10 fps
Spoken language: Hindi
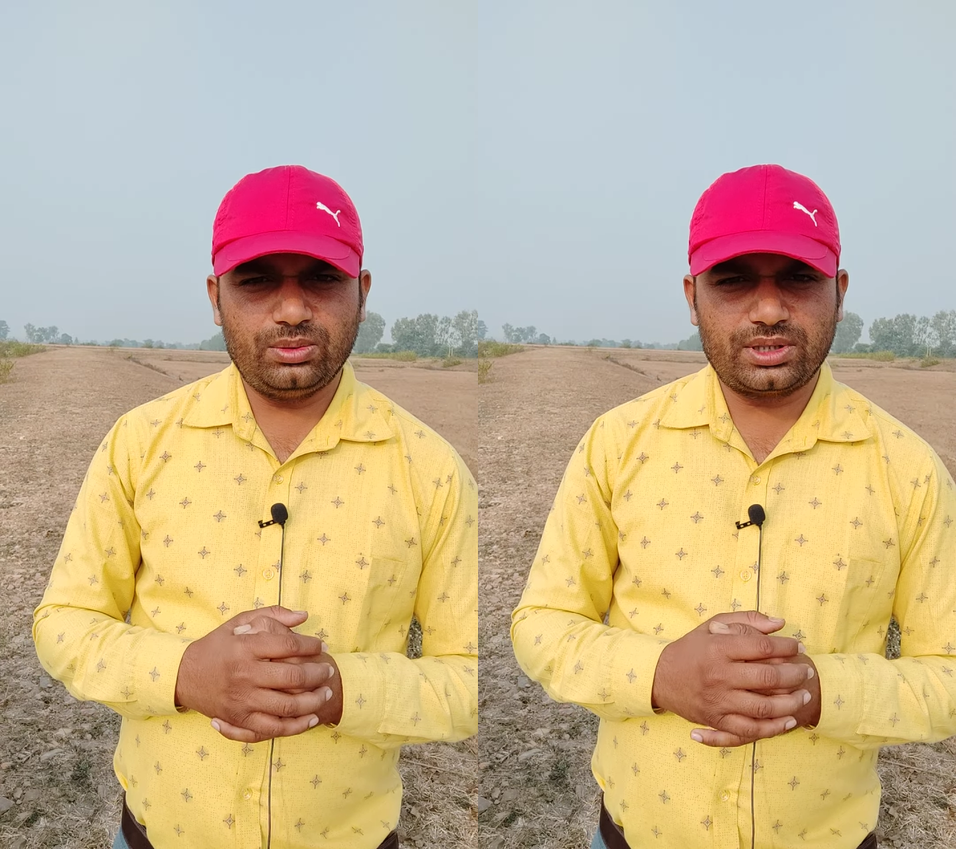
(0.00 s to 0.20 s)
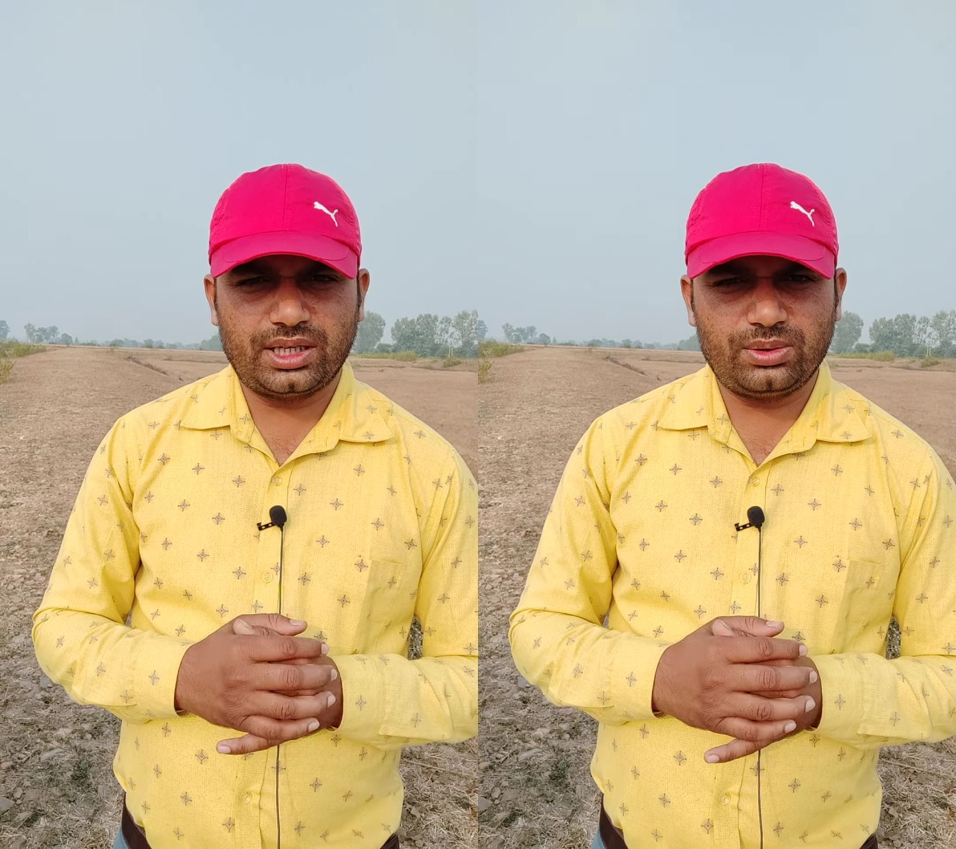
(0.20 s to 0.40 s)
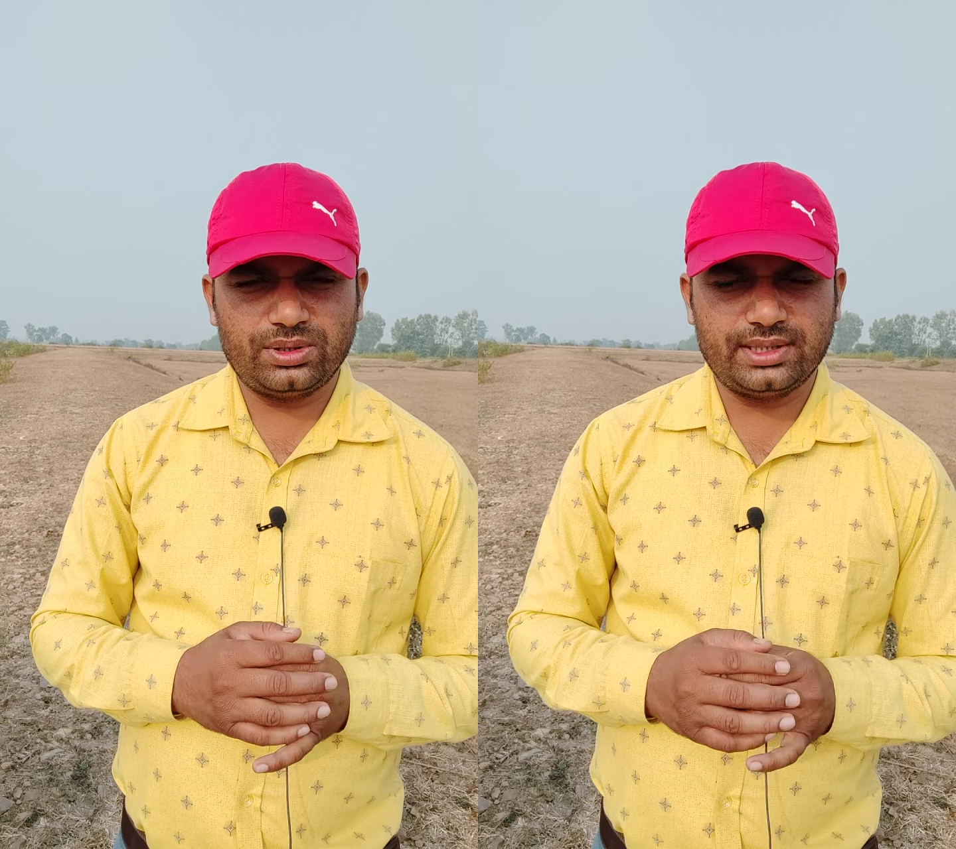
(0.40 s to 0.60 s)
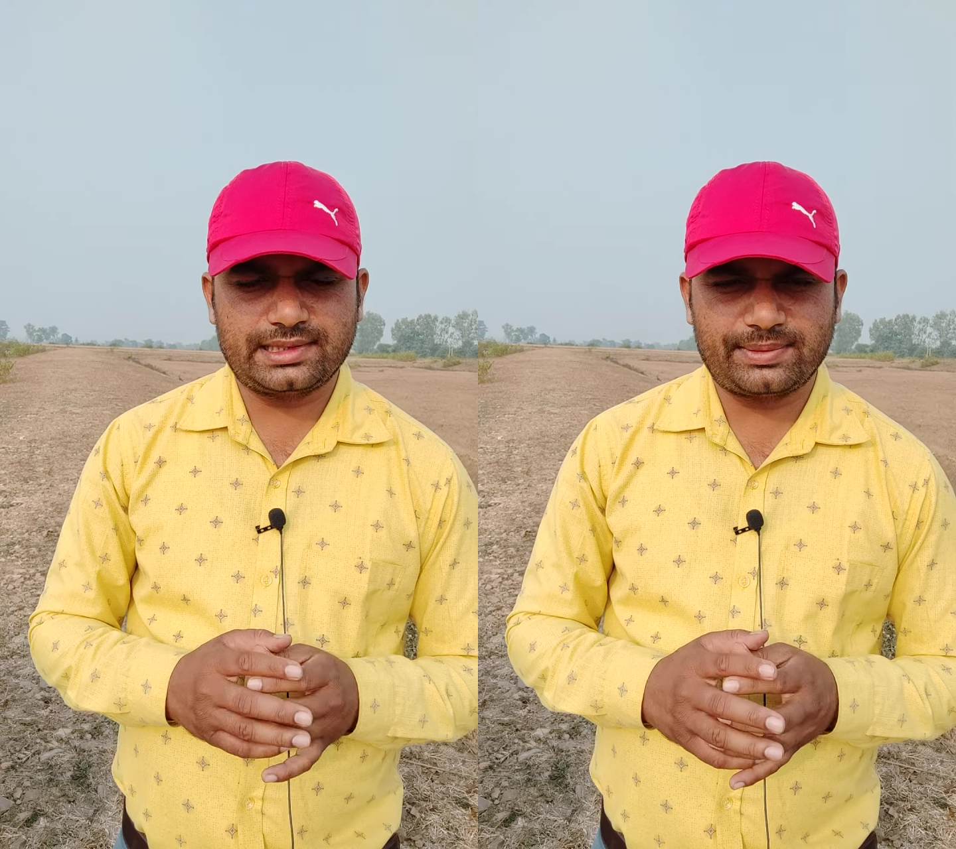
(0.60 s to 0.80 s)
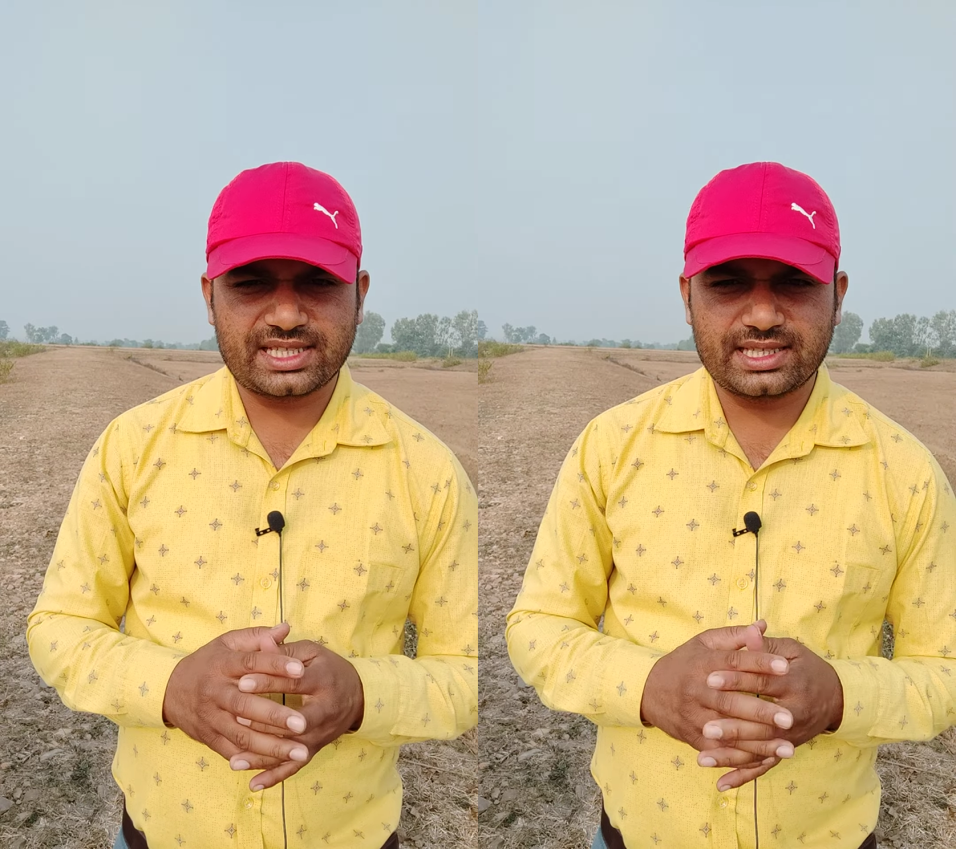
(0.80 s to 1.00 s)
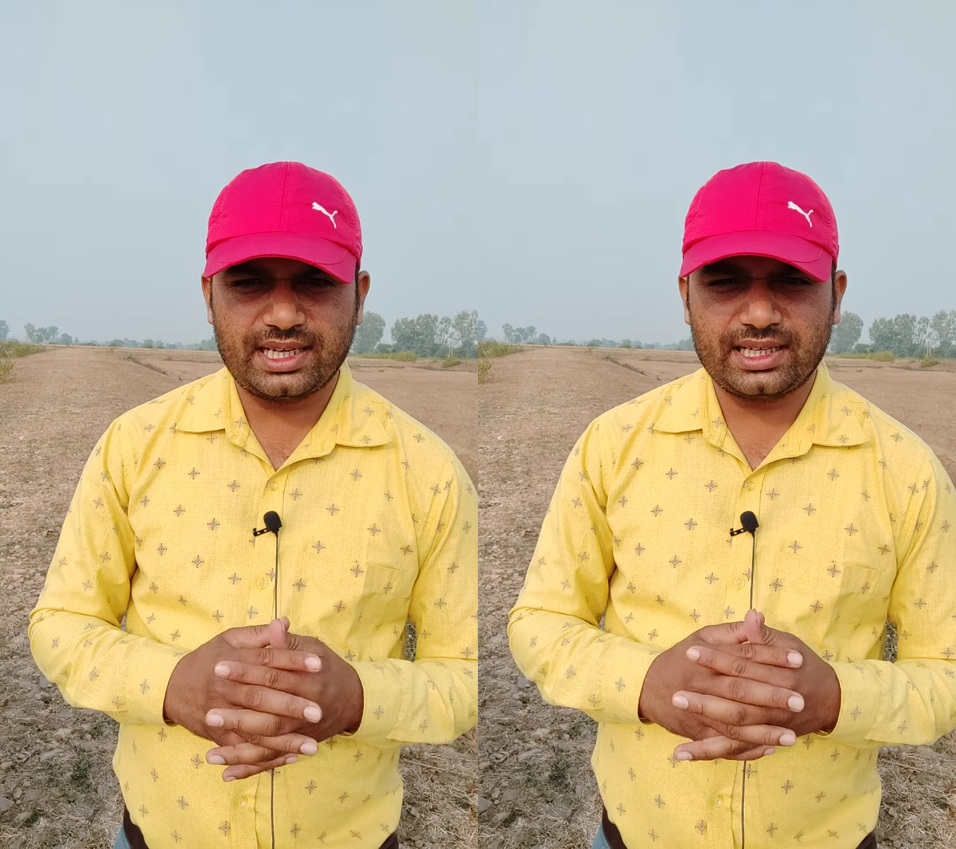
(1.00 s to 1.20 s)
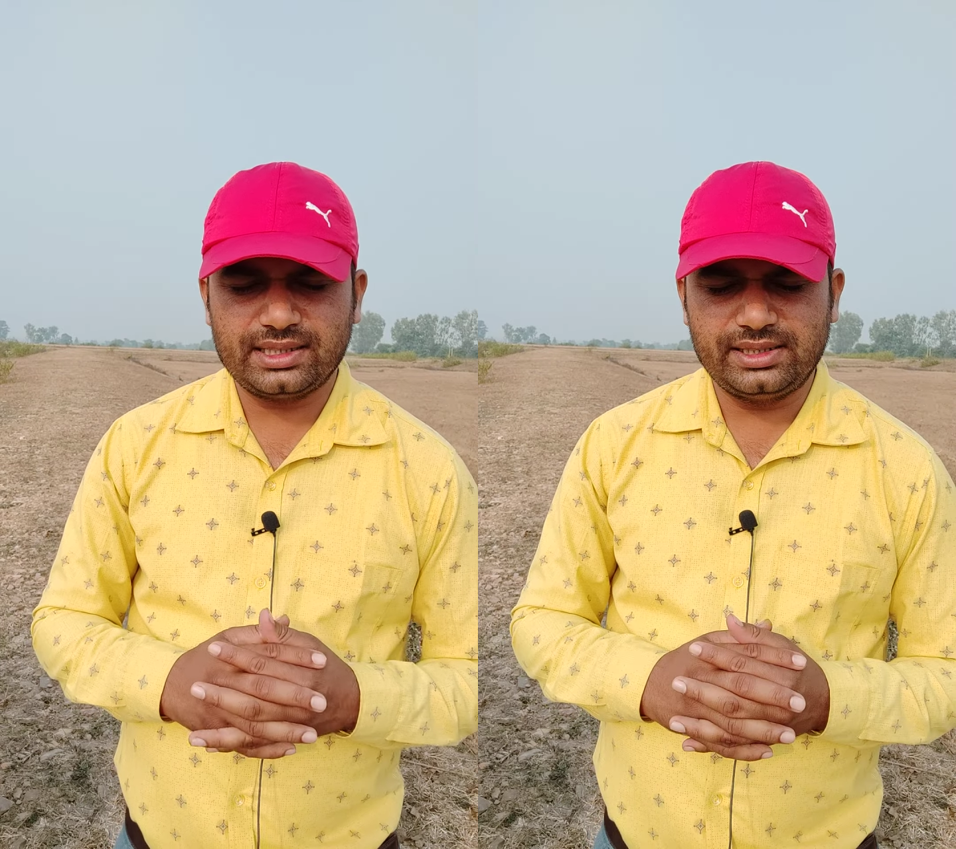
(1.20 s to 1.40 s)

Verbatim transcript: उकठा रोग की समस्या